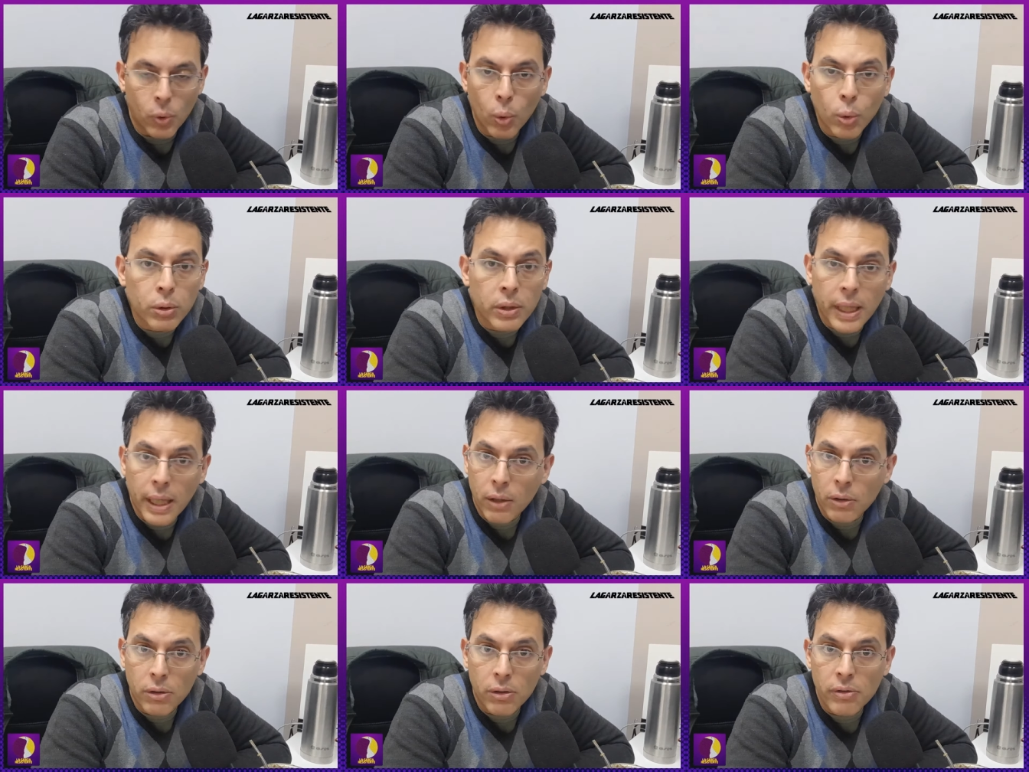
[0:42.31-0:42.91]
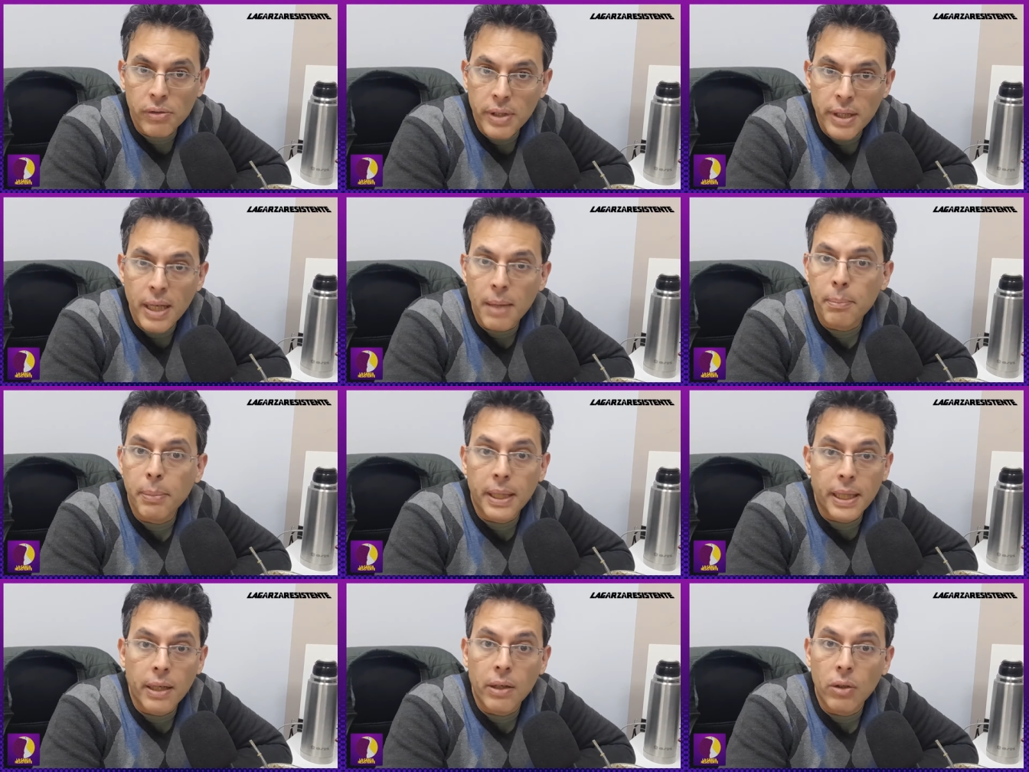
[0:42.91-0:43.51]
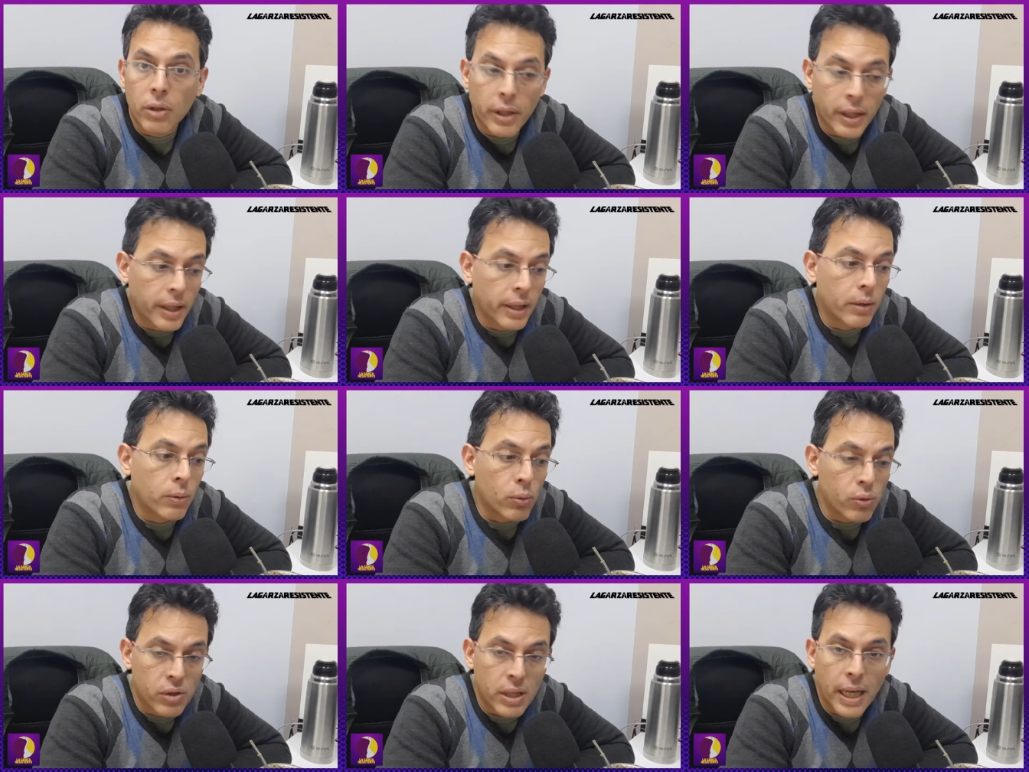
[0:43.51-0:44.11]
ultra conocida para los que
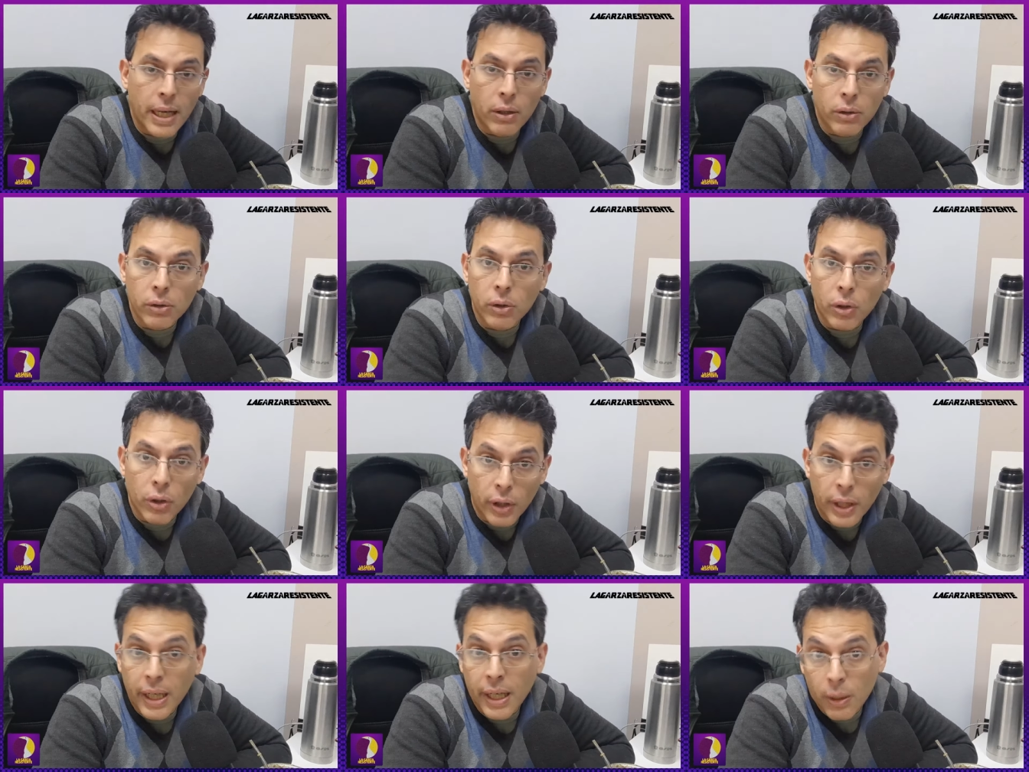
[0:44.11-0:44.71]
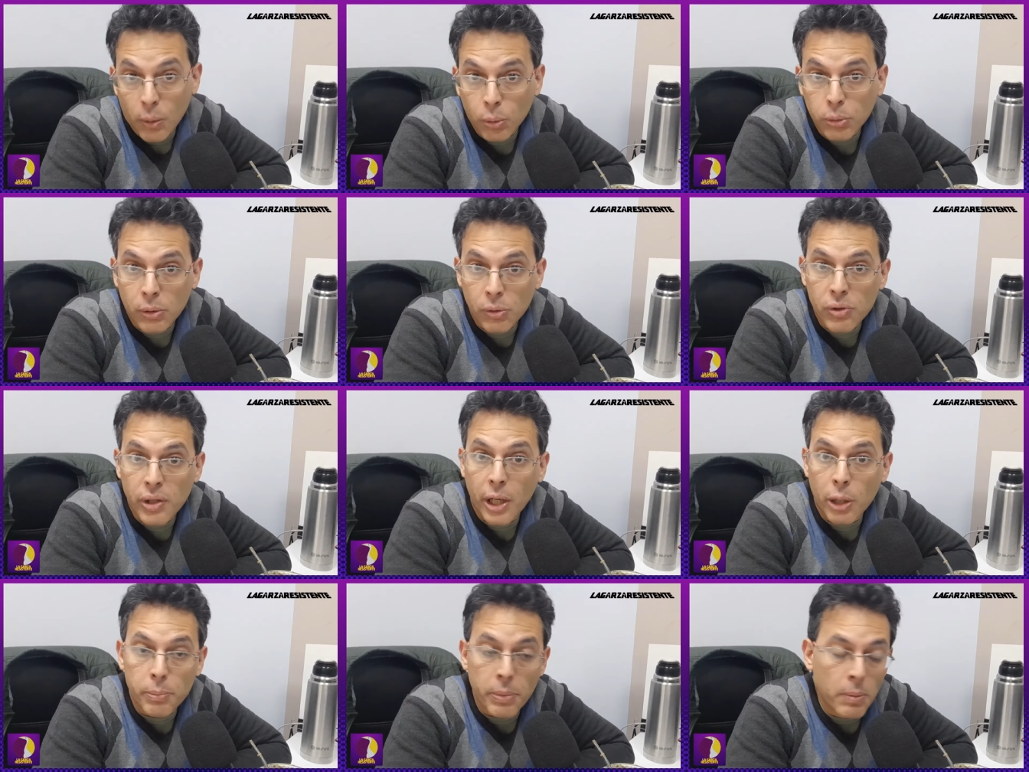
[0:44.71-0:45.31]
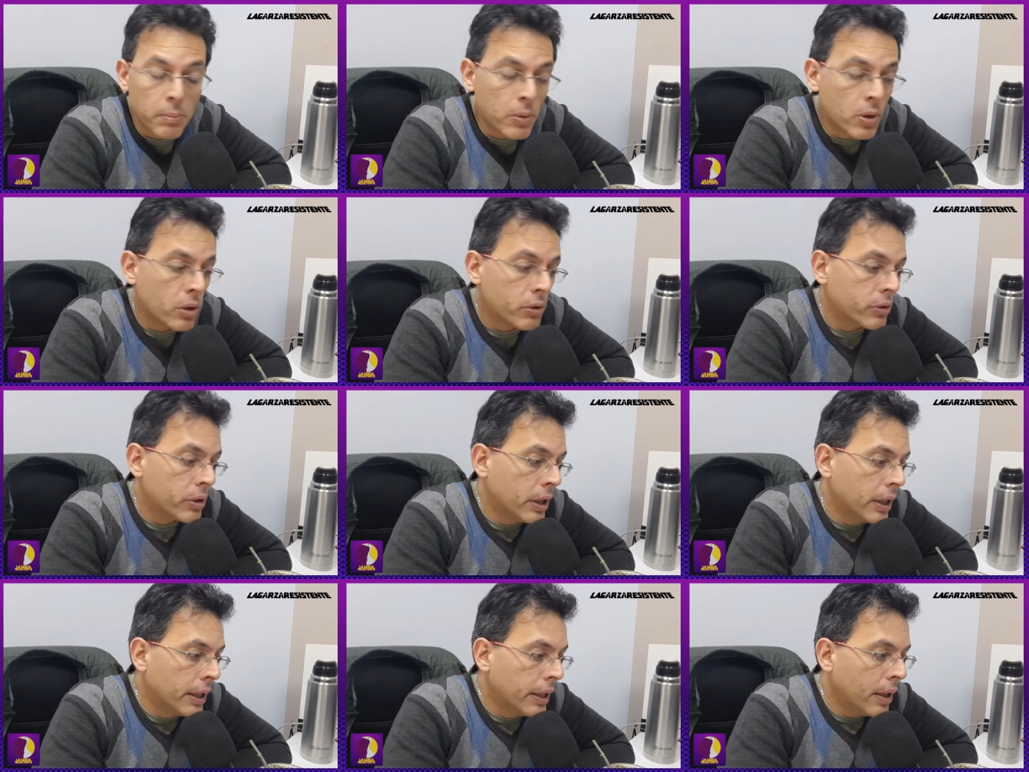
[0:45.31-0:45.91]
usaron o los que les gusta usar
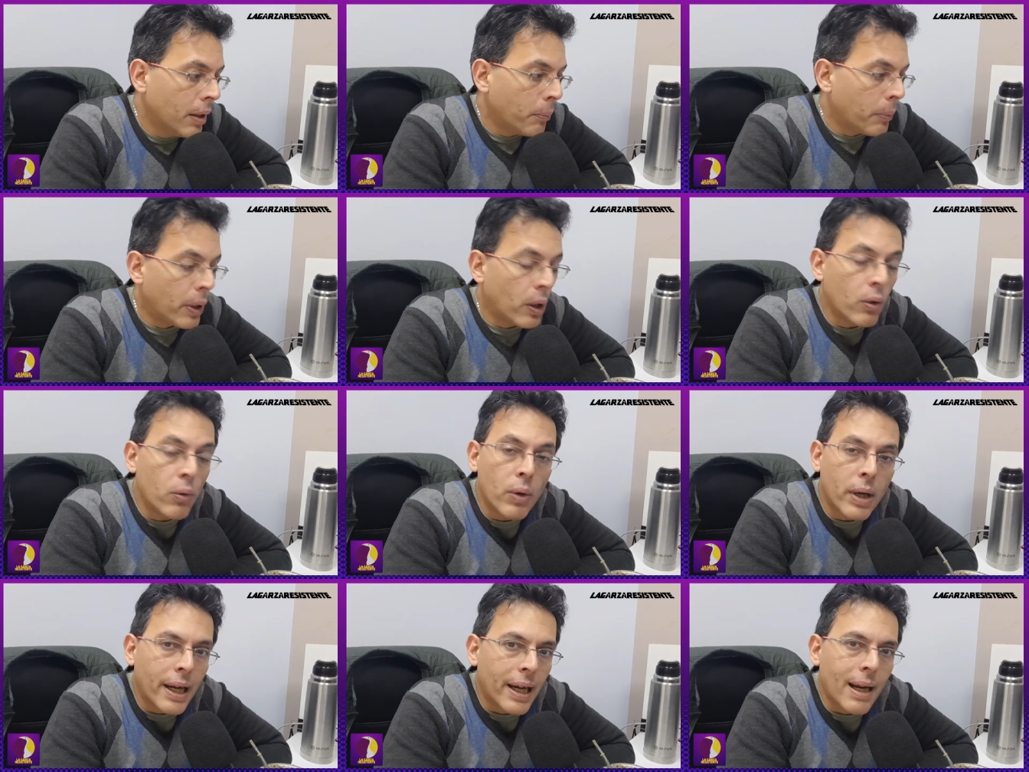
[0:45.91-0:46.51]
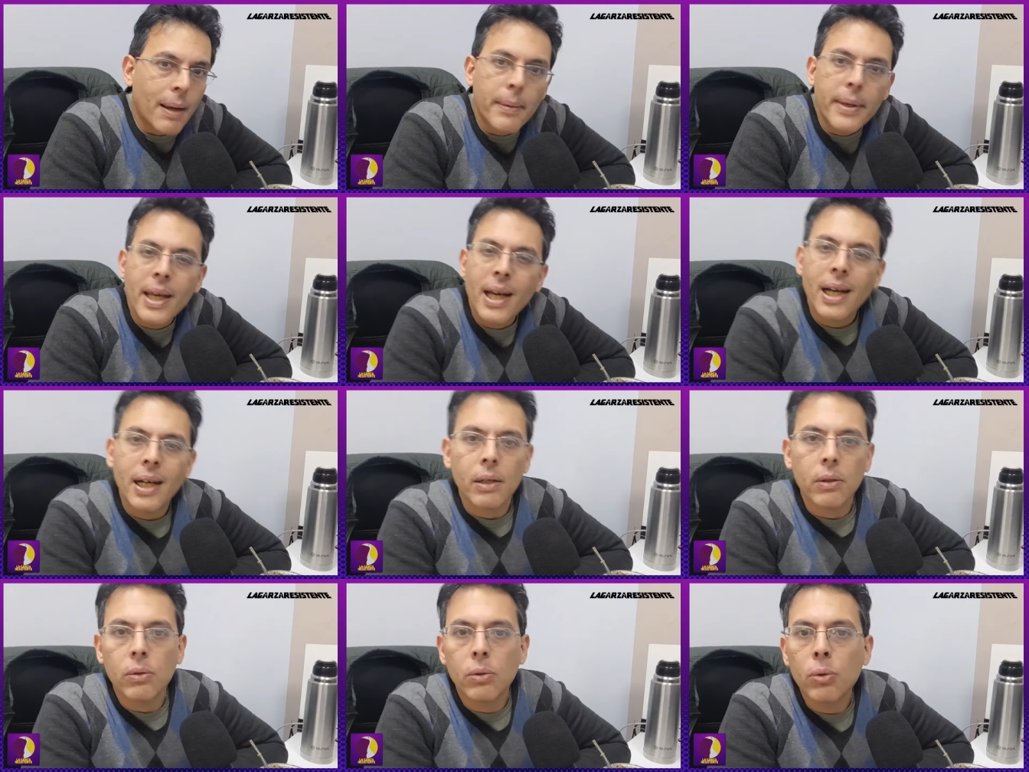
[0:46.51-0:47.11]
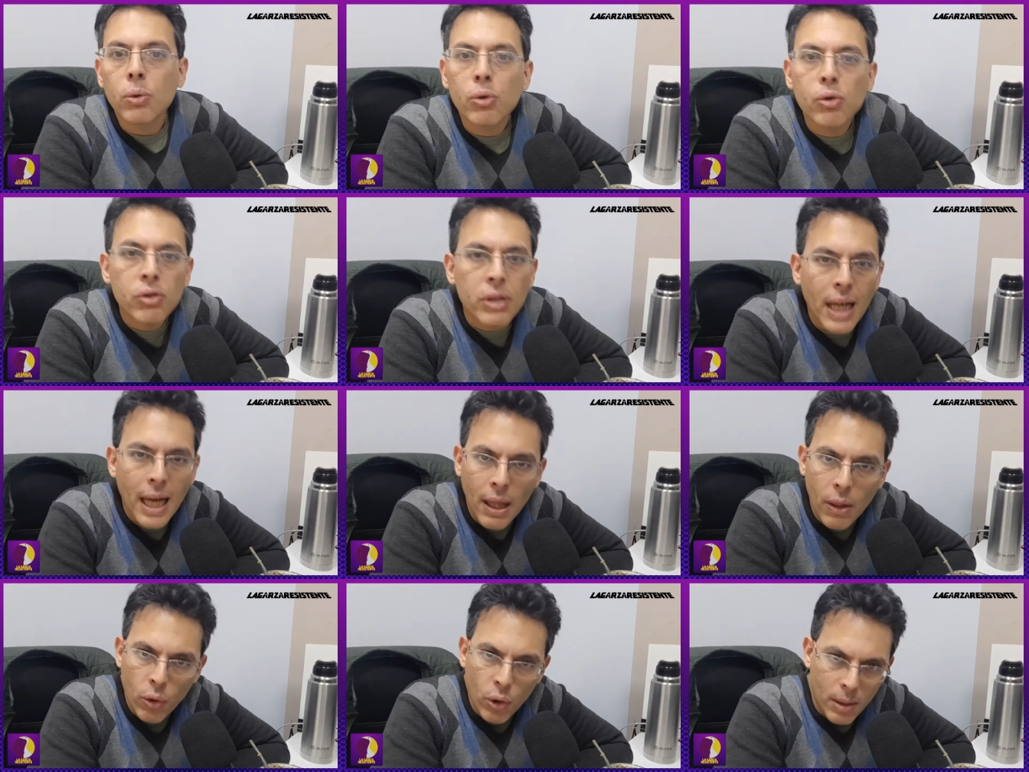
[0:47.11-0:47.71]
openbox pero nunca la había
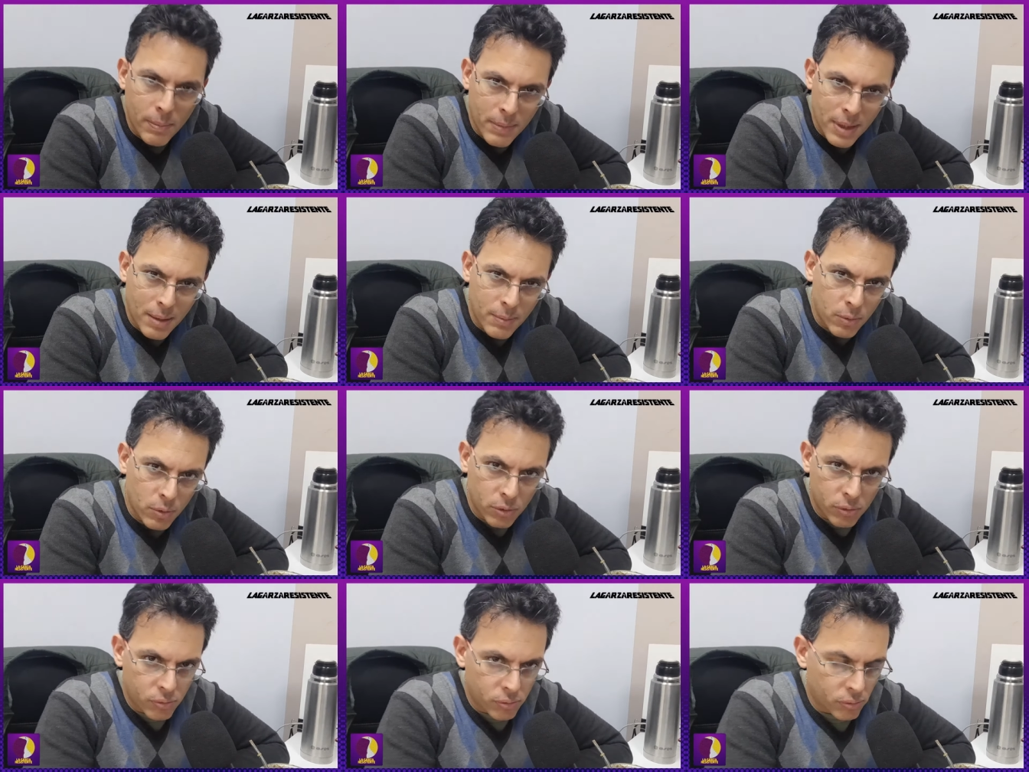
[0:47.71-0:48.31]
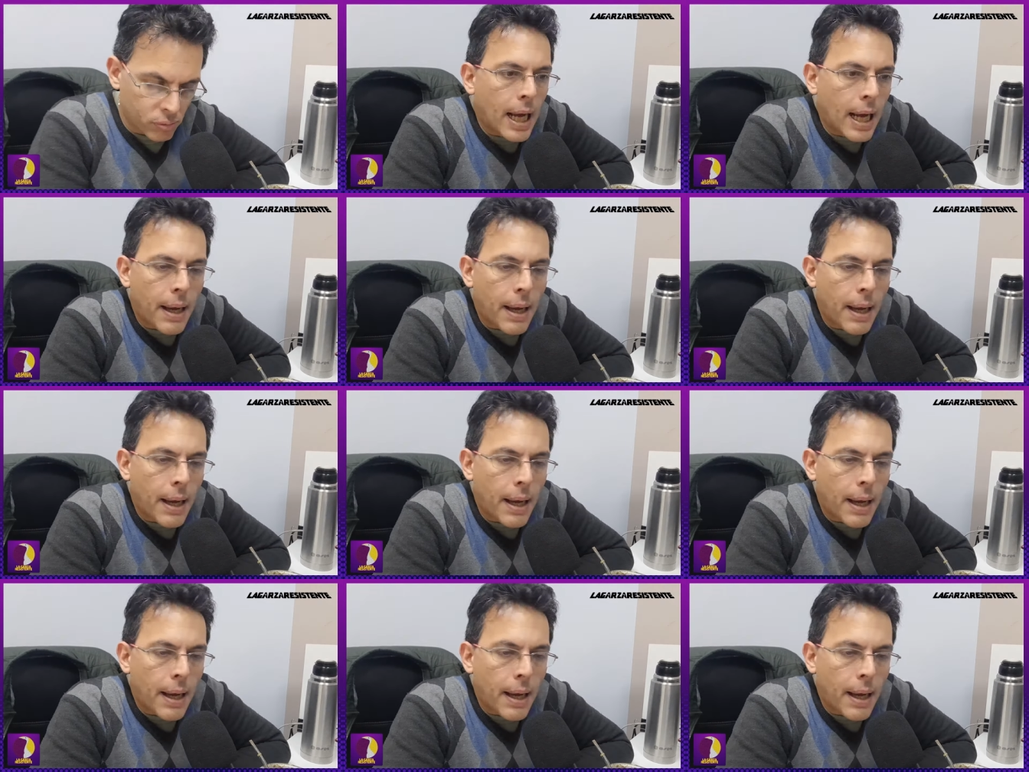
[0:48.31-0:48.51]
usado a Mavox.